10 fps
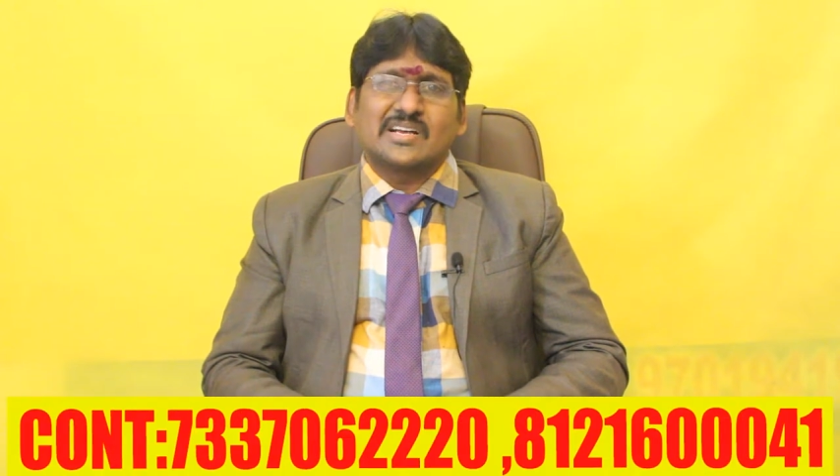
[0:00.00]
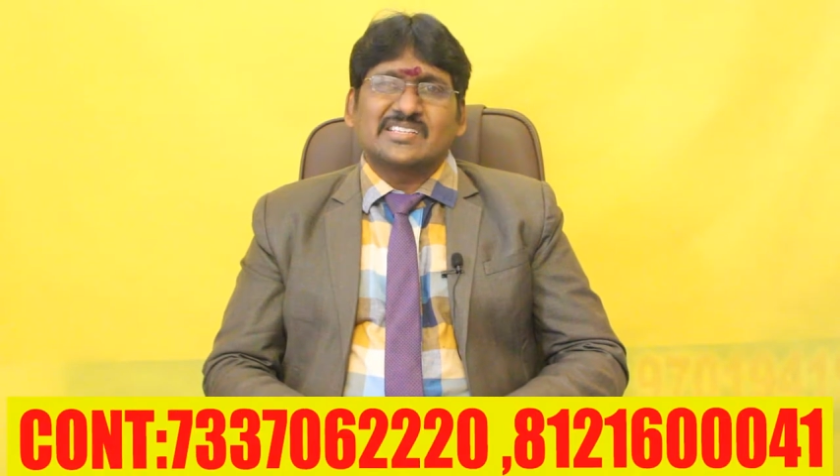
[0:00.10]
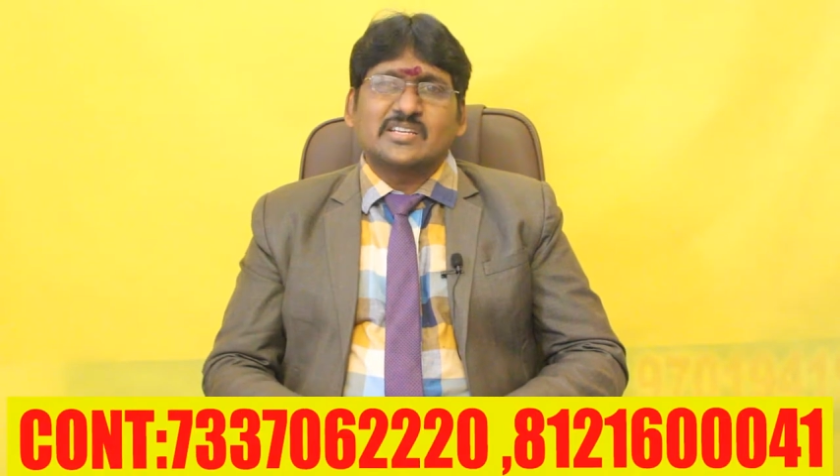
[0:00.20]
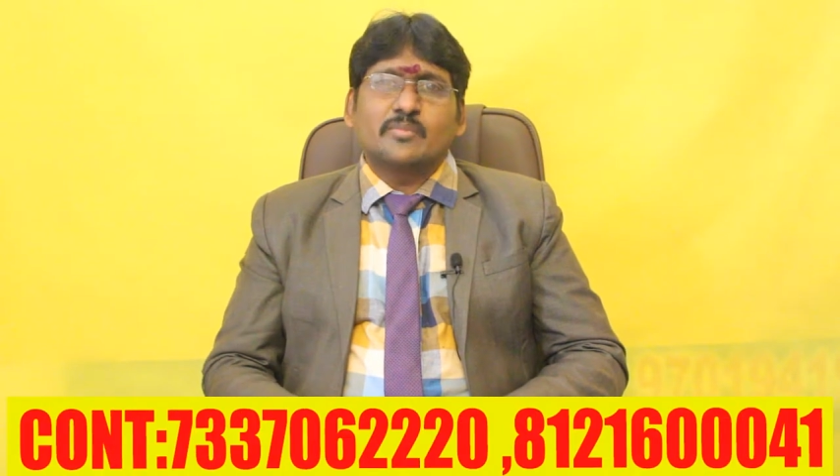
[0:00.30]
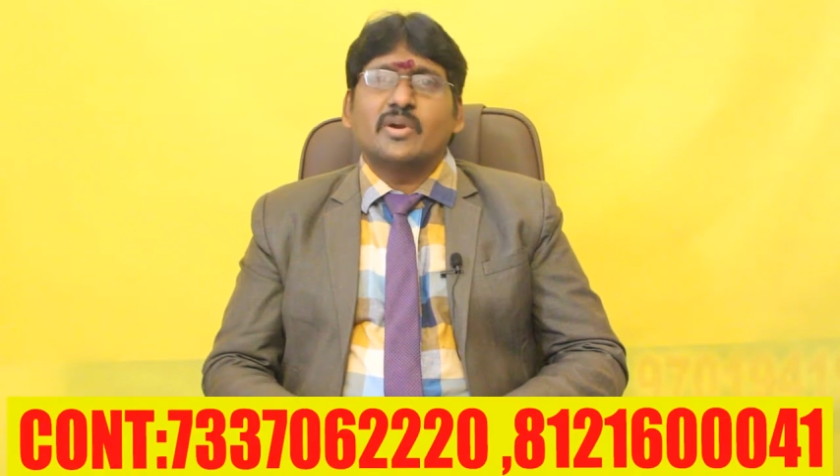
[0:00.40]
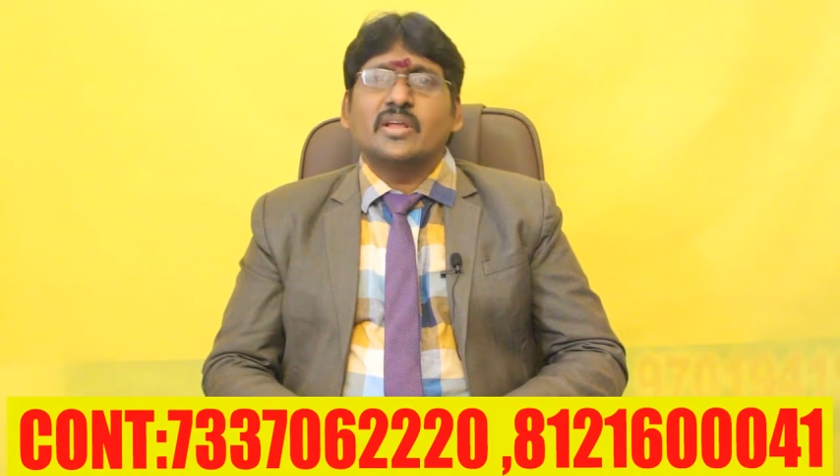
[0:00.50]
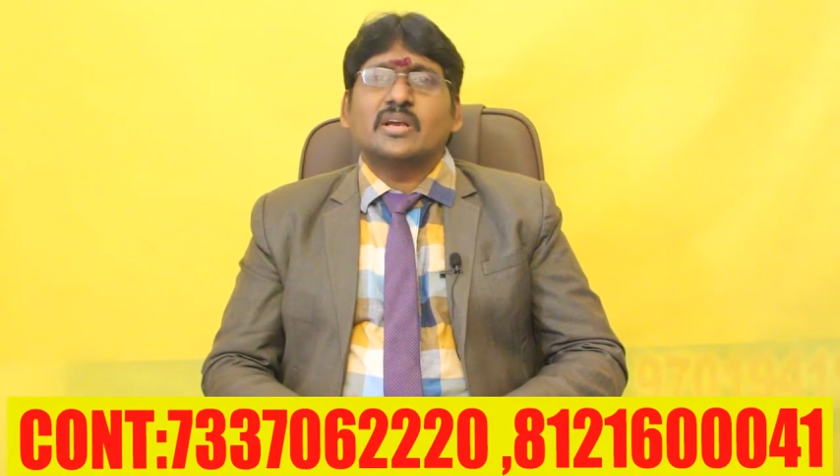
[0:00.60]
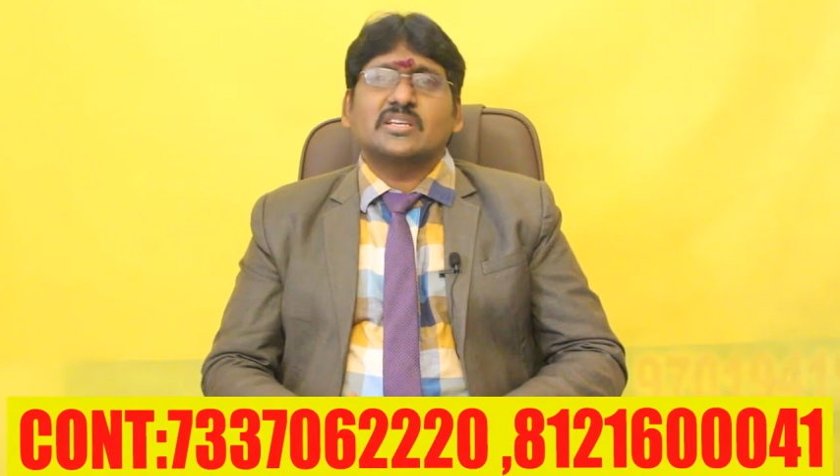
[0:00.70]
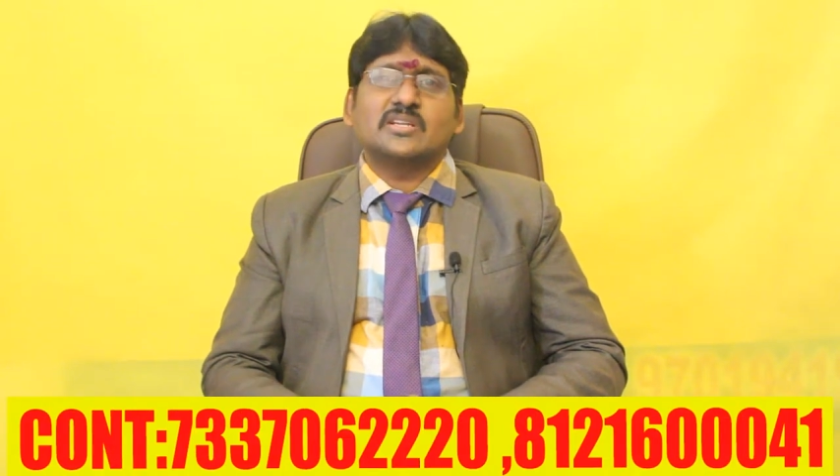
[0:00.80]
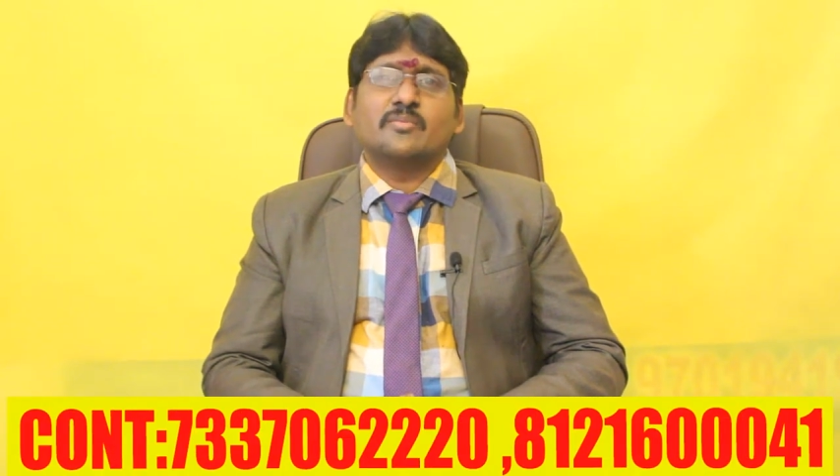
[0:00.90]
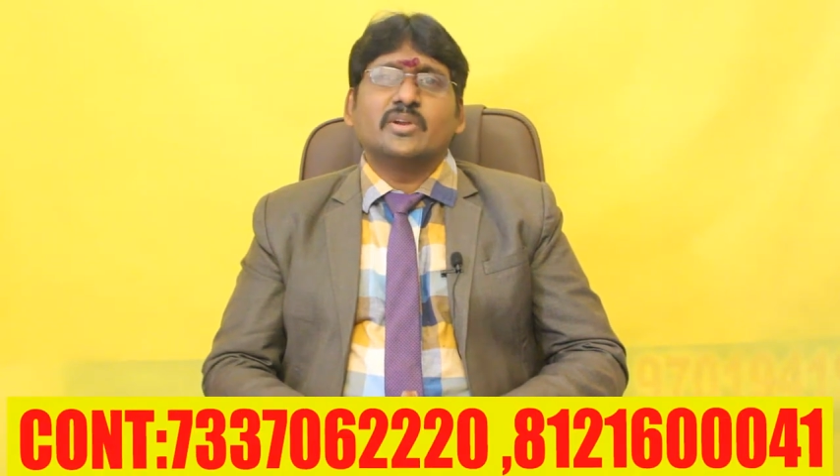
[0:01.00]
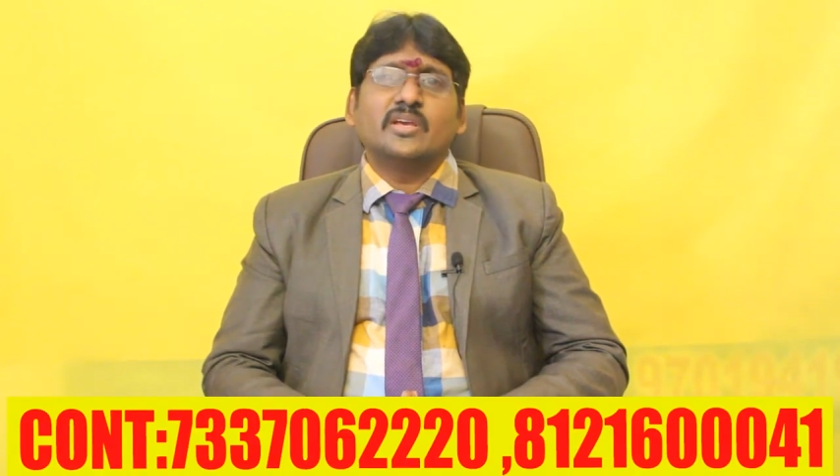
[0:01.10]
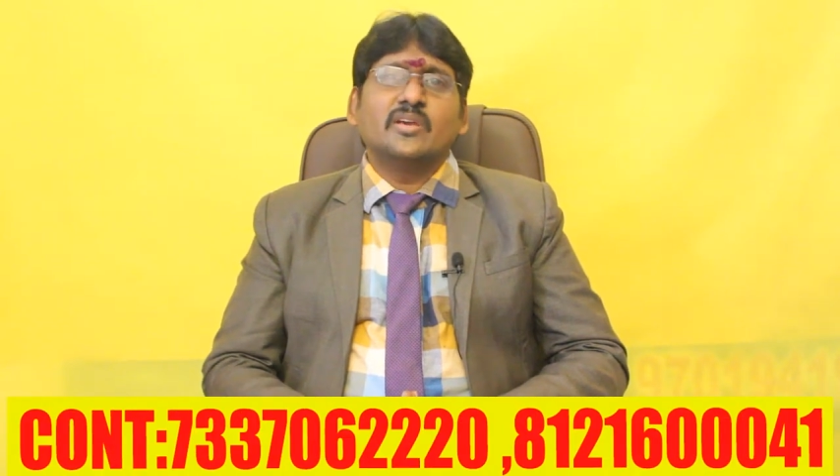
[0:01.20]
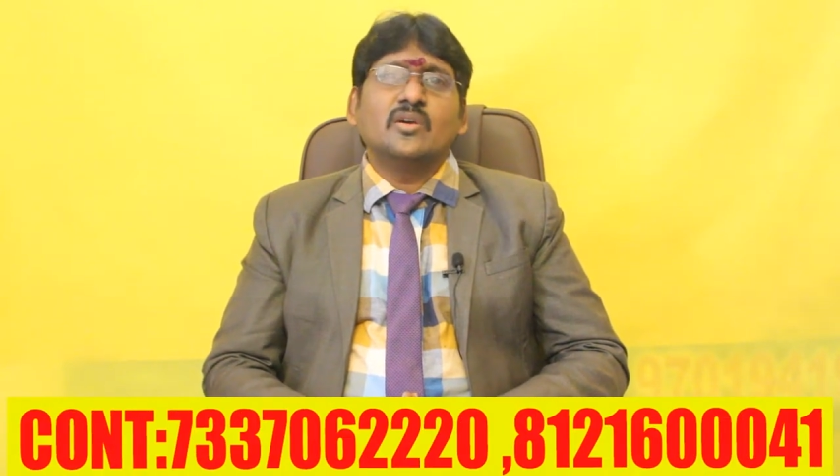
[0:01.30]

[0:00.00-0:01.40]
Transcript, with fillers: కష్టపడి కష్టపడి